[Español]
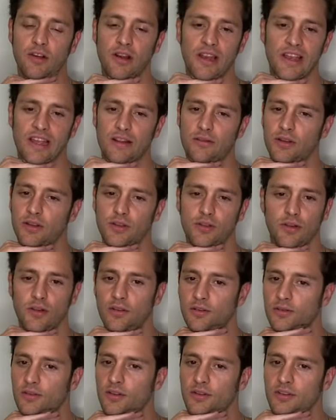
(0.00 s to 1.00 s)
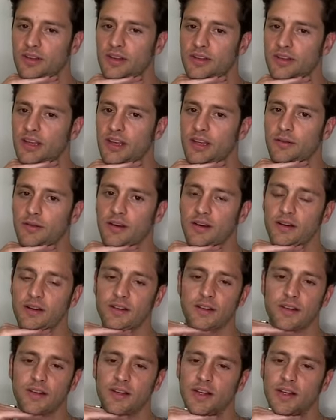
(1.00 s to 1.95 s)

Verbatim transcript: Estoy leyendo a todos los que escriben.